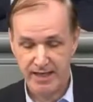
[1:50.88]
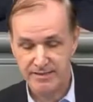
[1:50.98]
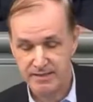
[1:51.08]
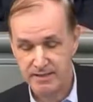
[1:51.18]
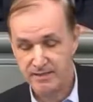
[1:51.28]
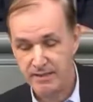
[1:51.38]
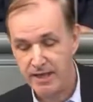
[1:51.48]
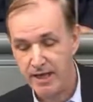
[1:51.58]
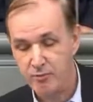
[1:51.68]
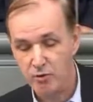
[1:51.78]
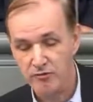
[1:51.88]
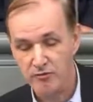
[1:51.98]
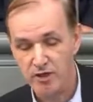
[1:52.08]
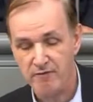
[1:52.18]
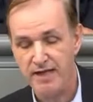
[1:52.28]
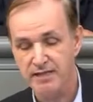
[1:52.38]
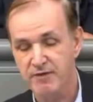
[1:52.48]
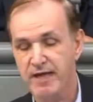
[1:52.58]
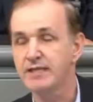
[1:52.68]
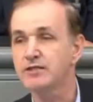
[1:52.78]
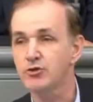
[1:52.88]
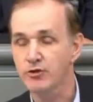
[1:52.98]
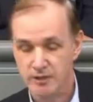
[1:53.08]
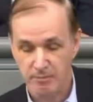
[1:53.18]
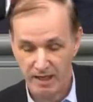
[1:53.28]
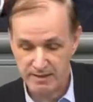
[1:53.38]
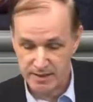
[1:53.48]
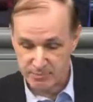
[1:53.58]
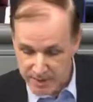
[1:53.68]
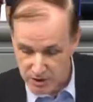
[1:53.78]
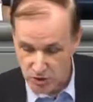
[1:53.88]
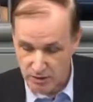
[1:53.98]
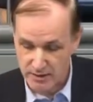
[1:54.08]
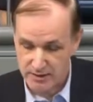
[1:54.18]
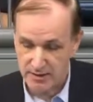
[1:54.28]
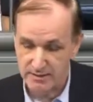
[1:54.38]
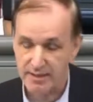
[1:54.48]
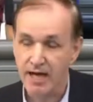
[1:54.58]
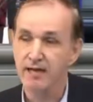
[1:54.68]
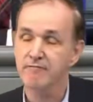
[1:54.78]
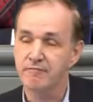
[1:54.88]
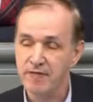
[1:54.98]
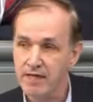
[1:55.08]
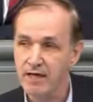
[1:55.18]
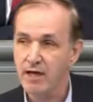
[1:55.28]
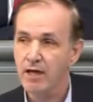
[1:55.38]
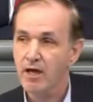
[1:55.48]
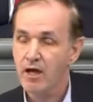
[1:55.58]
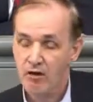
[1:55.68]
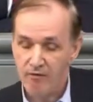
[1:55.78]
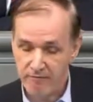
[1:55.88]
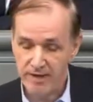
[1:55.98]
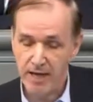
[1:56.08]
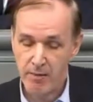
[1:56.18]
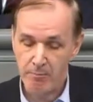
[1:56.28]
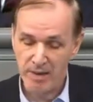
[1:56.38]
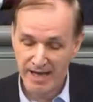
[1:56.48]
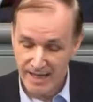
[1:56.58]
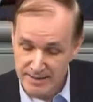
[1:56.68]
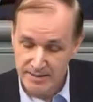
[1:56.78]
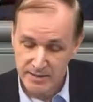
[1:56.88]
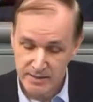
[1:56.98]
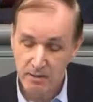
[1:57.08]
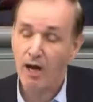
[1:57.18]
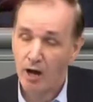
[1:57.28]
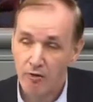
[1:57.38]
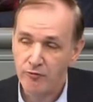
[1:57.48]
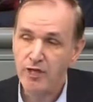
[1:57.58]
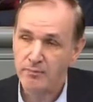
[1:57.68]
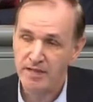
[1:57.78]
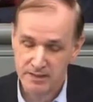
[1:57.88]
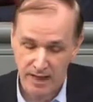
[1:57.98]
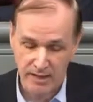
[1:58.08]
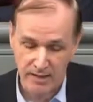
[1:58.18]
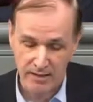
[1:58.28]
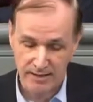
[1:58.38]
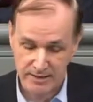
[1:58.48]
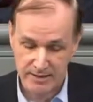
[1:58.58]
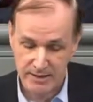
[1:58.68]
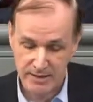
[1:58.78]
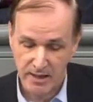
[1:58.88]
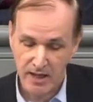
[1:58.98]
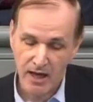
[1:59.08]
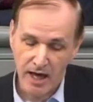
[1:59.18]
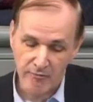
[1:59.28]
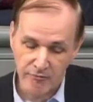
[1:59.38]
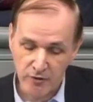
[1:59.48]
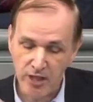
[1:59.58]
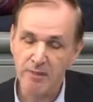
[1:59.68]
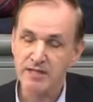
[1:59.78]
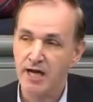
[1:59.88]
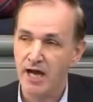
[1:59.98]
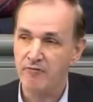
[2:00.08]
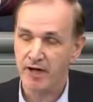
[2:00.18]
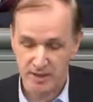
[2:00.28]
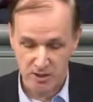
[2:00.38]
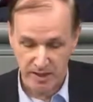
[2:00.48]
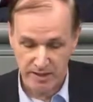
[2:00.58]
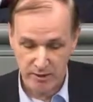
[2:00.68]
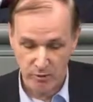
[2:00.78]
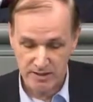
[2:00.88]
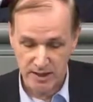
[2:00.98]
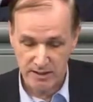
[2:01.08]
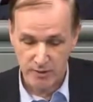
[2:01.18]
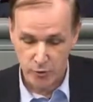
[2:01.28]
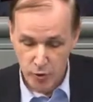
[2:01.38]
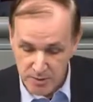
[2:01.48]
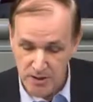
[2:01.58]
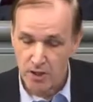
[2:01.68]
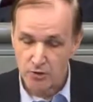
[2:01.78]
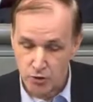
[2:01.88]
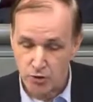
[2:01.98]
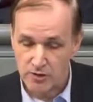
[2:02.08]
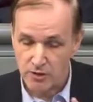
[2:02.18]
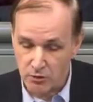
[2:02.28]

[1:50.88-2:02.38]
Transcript: Hetze ist Nährboden für Gewalt, wer ihn dünkt, macht sich mitschuldig, sagen wir, wer berechtigte, auch fundamentale Kritik an fundamental falschem Regierungshandeln übt, tut